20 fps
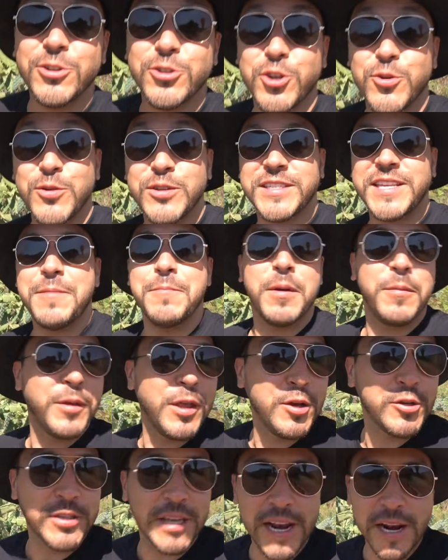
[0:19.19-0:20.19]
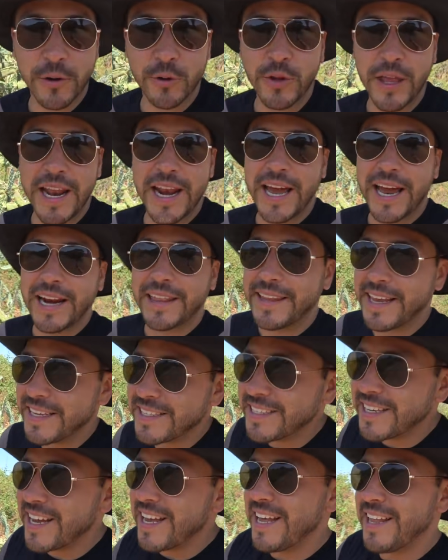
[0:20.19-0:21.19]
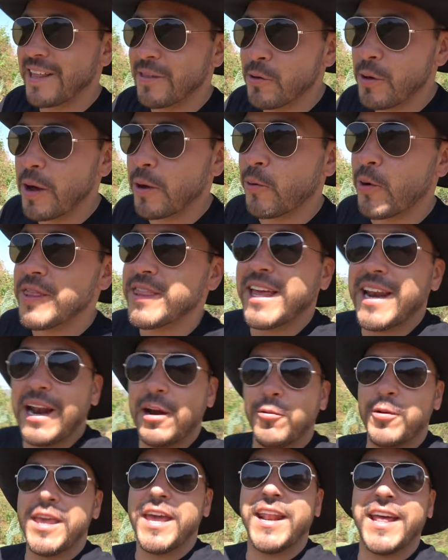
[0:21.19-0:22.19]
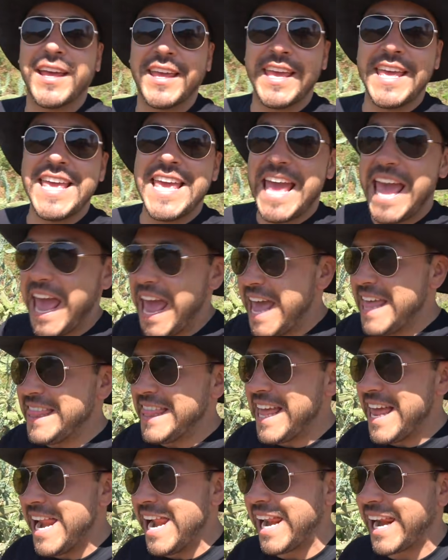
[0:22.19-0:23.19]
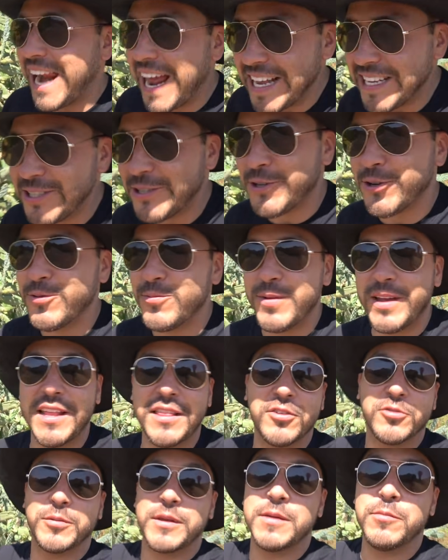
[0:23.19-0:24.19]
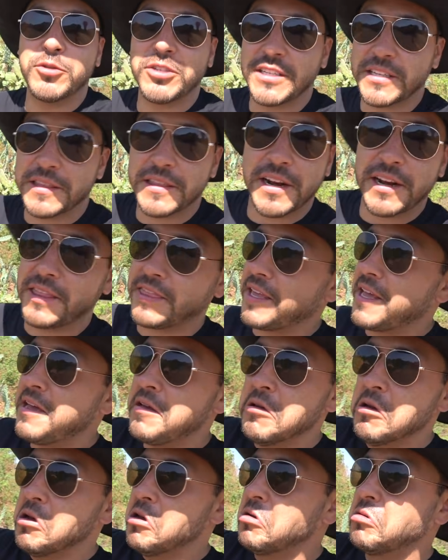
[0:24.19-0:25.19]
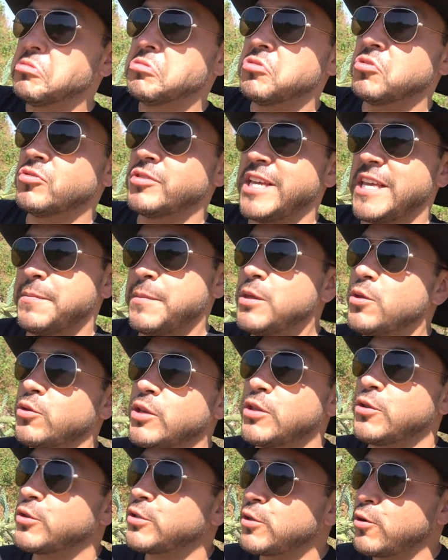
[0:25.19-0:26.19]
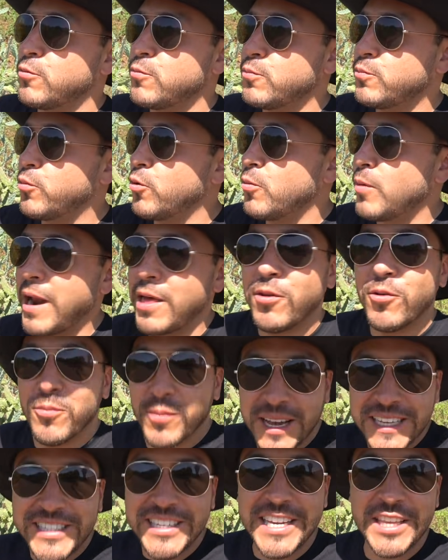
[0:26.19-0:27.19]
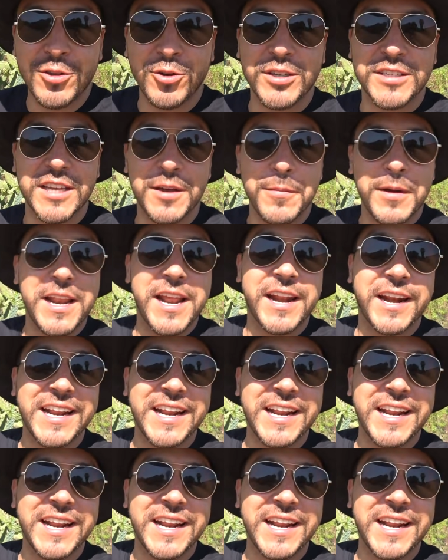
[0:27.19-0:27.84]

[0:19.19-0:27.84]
¿cómo están? Bienvenidos a la Ruta de la Garnacha. De nueva cuenta Lalo Villar aquí en el rancho. Miren, nos venimos a Santa Rita unos 10 minutitos a un poblado más chiquito que se llama La